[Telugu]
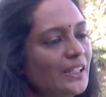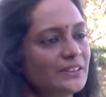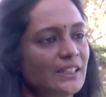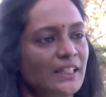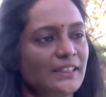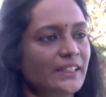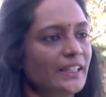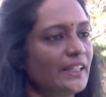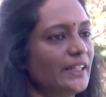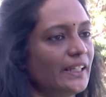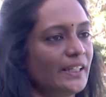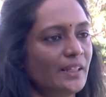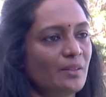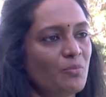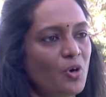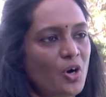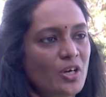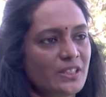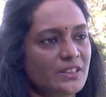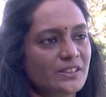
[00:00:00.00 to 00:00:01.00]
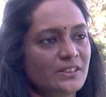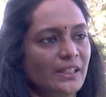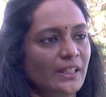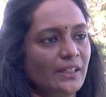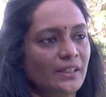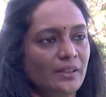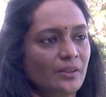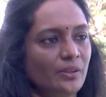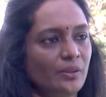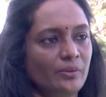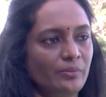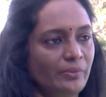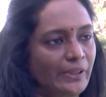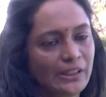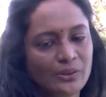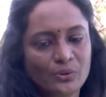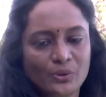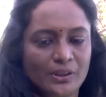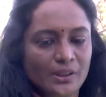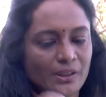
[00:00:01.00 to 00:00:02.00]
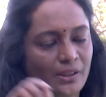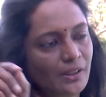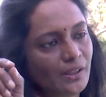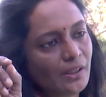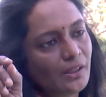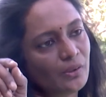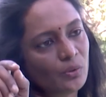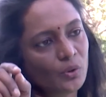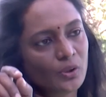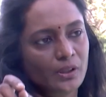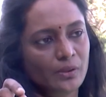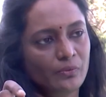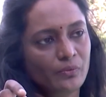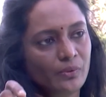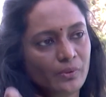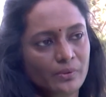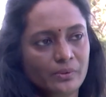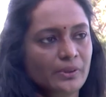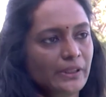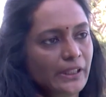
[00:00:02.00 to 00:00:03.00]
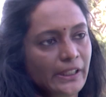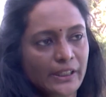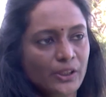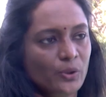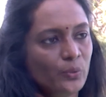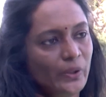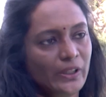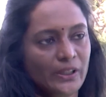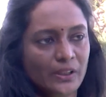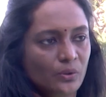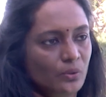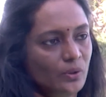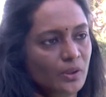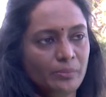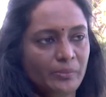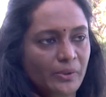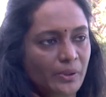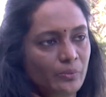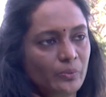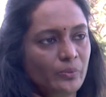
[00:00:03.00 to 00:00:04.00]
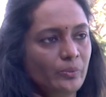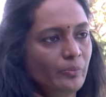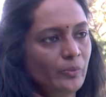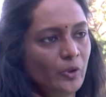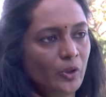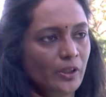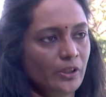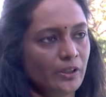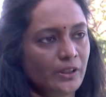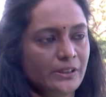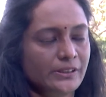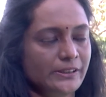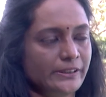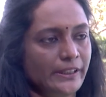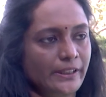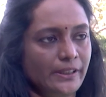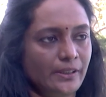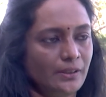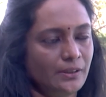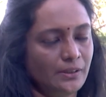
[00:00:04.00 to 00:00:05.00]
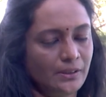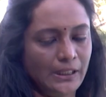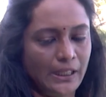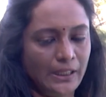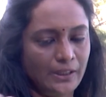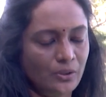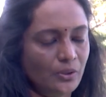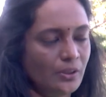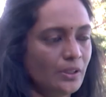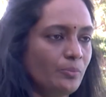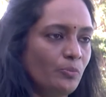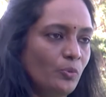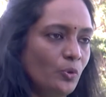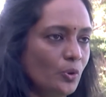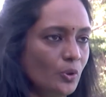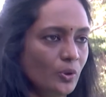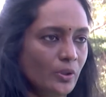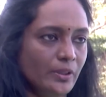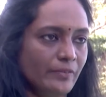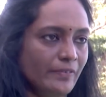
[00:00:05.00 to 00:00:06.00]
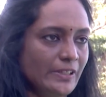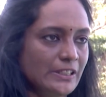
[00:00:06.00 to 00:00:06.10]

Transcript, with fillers: సో అందుకని ఎక్కడ బాటిల్స్ కానీ వేయకుండా ఒక ఎక్కువైనా కూడా మేము బాటిల్స్ దాంట్లోనే బోట్లోనే